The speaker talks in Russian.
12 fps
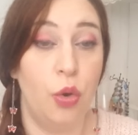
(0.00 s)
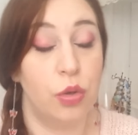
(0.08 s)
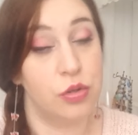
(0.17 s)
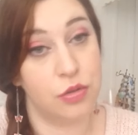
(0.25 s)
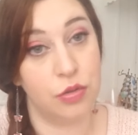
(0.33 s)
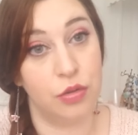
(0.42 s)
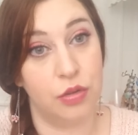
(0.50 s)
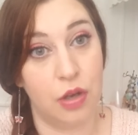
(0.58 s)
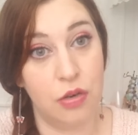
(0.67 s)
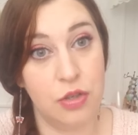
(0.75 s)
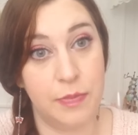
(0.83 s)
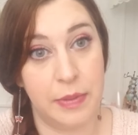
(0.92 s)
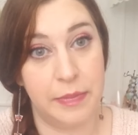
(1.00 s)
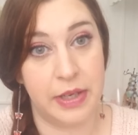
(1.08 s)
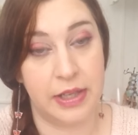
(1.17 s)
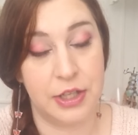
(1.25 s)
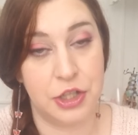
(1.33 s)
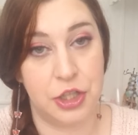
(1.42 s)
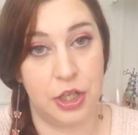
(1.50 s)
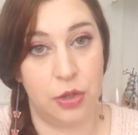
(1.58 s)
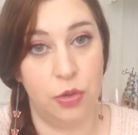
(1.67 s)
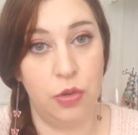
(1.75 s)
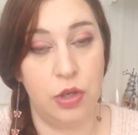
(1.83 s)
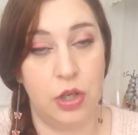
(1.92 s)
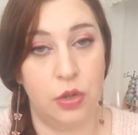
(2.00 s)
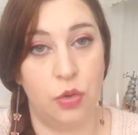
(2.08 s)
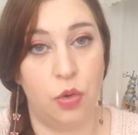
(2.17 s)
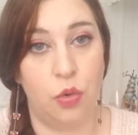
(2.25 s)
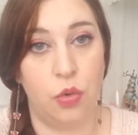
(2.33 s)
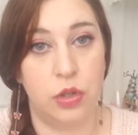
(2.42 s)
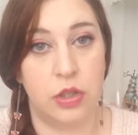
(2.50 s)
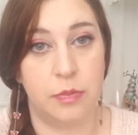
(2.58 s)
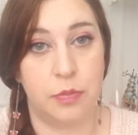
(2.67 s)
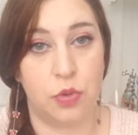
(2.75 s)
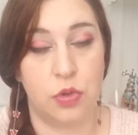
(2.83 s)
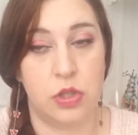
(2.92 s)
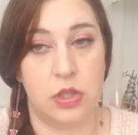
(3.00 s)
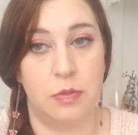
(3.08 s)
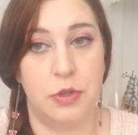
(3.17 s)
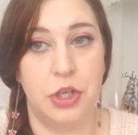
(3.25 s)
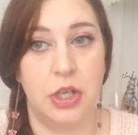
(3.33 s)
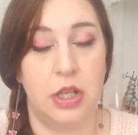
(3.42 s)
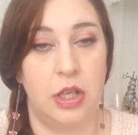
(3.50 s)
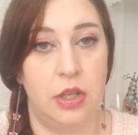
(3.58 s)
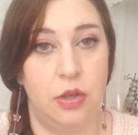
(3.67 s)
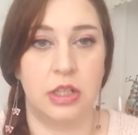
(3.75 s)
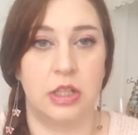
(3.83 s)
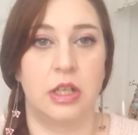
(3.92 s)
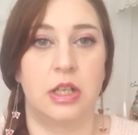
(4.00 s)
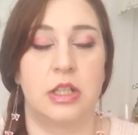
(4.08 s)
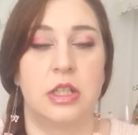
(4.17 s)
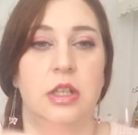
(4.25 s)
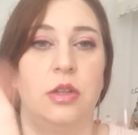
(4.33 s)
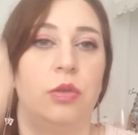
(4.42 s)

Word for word: Он стоит дороже, примерно 4 доллара, но он просто замечательный. И это как раз таки